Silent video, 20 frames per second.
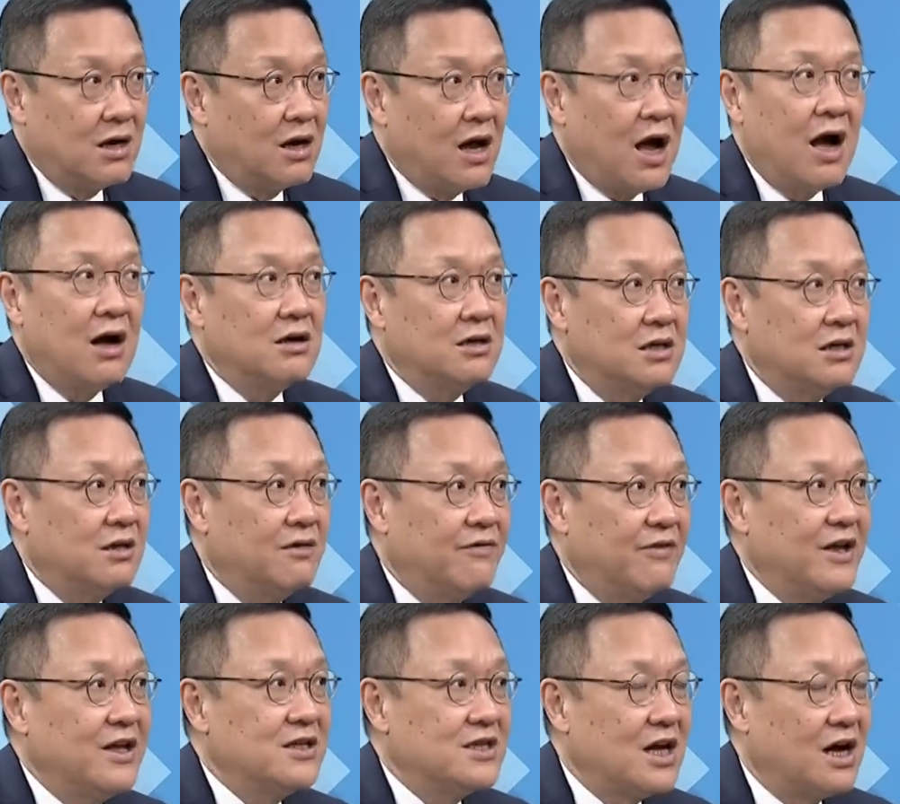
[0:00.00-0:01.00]
抗议的
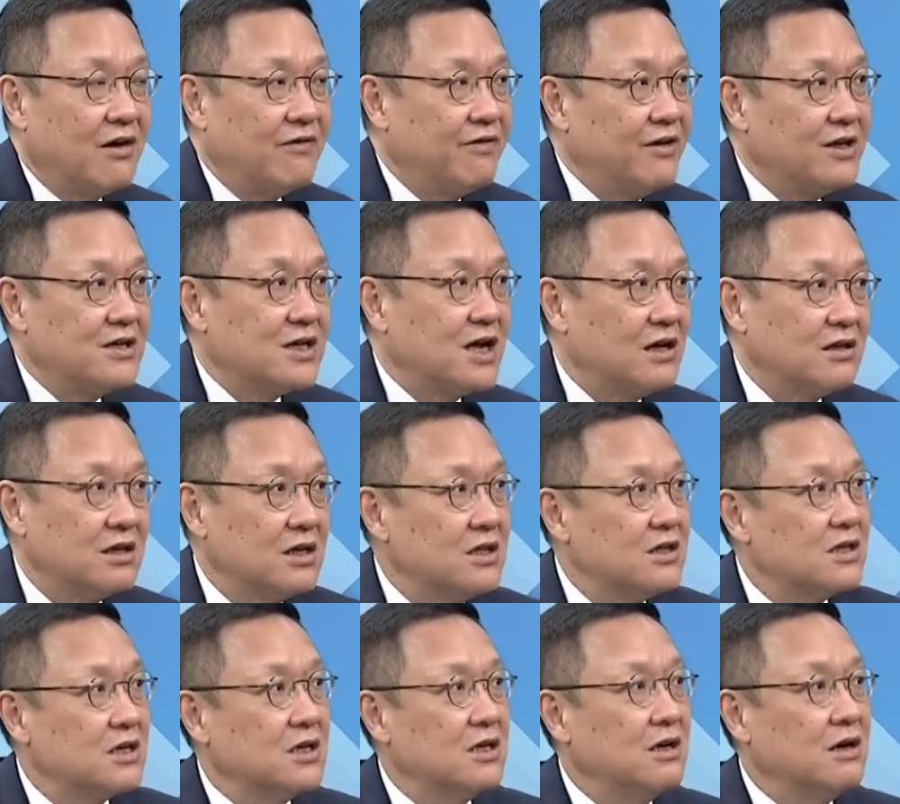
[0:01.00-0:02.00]
非常非常的
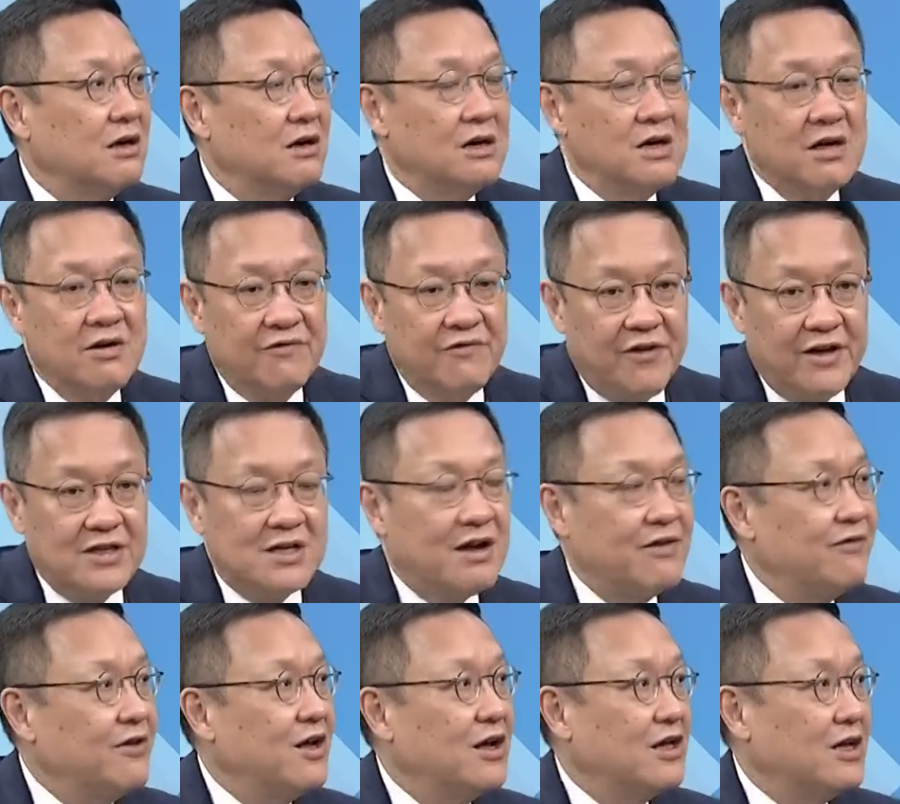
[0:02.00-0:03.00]
这个非常
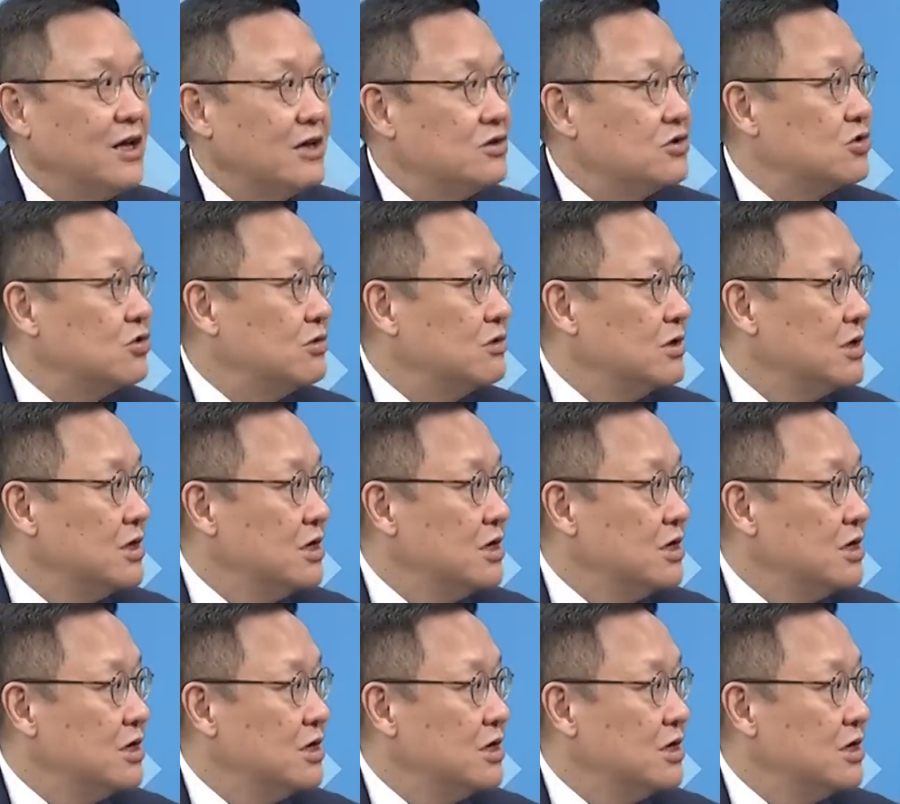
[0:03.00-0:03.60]
非常严重。